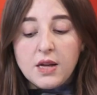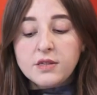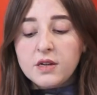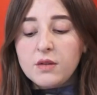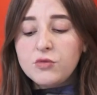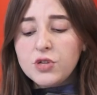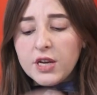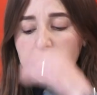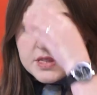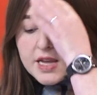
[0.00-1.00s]
अच्छा आप
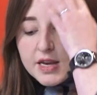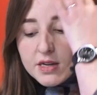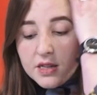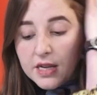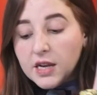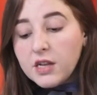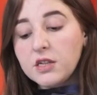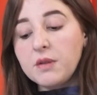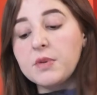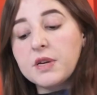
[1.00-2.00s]
मुझे ये बताएं कि देखें
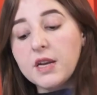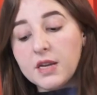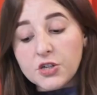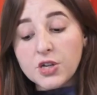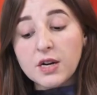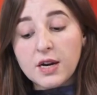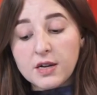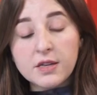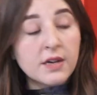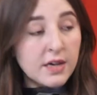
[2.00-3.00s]
जब ये नशा
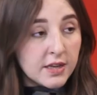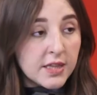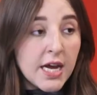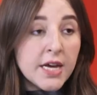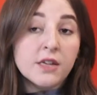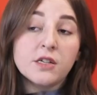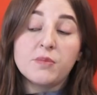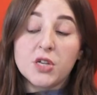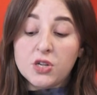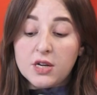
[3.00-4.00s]
करता है जब
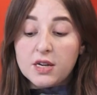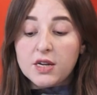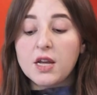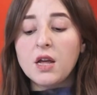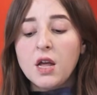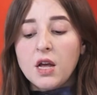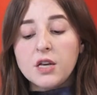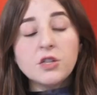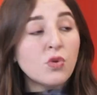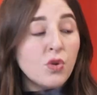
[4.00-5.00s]
नशा करके
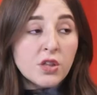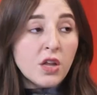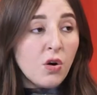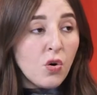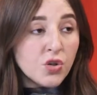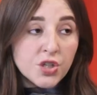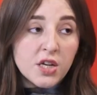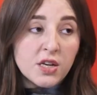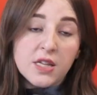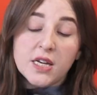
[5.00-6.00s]
इसको इतना होश
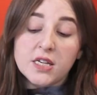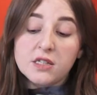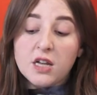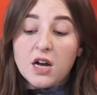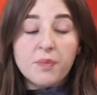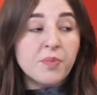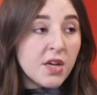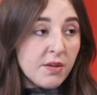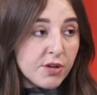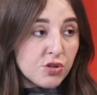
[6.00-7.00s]
नहीं रहता कि इसने
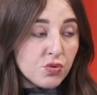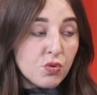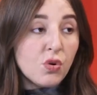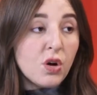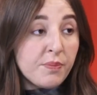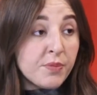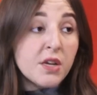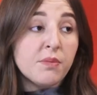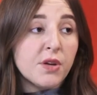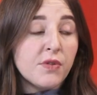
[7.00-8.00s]
अपने ही बच्चों को
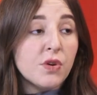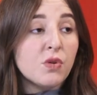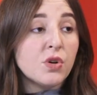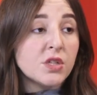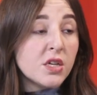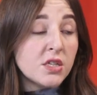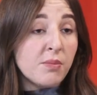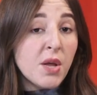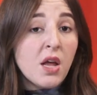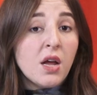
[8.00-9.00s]
अपनी बीवी को इसने
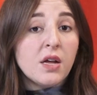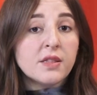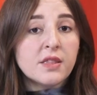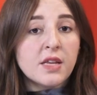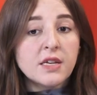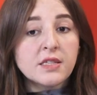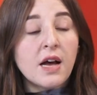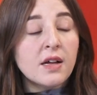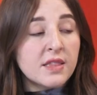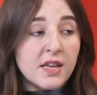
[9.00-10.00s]
जब तेज़
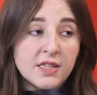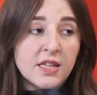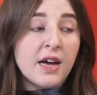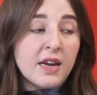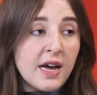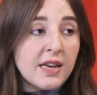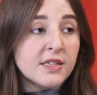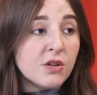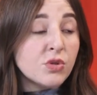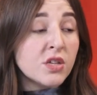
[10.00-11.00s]
तेज़दार
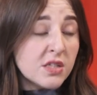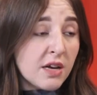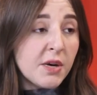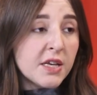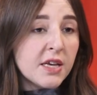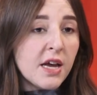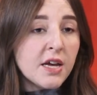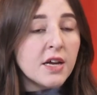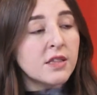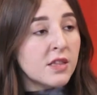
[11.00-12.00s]
आले से उसने ज़बा किया
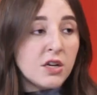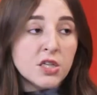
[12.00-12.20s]
है इतना